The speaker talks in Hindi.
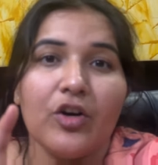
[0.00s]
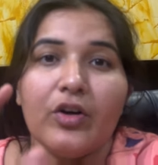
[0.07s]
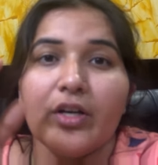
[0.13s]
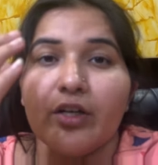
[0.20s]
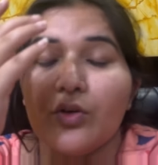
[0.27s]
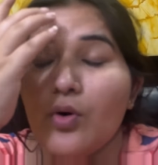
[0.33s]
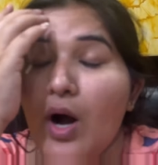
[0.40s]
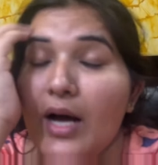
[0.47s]
और
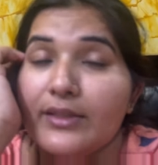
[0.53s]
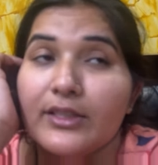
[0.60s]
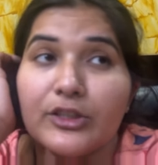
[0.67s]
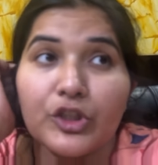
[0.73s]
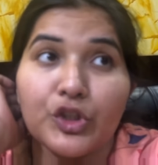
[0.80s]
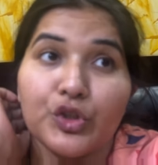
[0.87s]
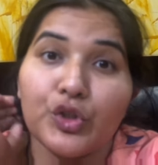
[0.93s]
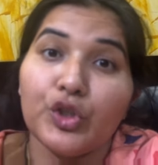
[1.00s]
इनको आदत
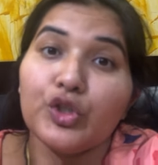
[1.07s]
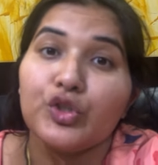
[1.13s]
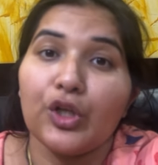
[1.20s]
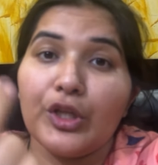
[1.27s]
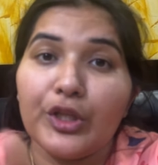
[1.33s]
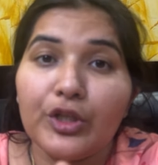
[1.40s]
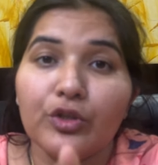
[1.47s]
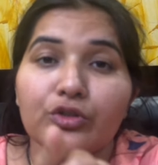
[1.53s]
इतनी
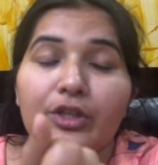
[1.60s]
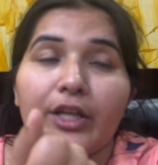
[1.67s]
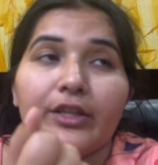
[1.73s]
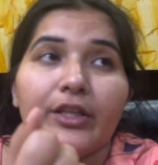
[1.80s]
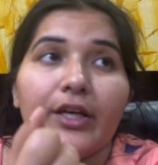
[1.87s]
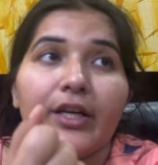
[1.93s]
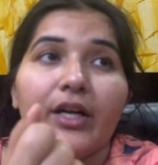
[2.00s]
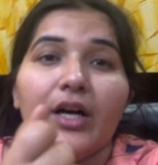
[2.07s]
जल्दी हो जाती
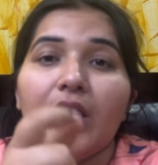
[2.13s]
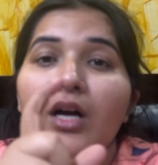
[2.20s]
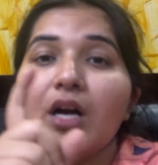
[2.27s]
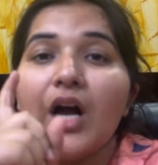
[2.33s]
है ना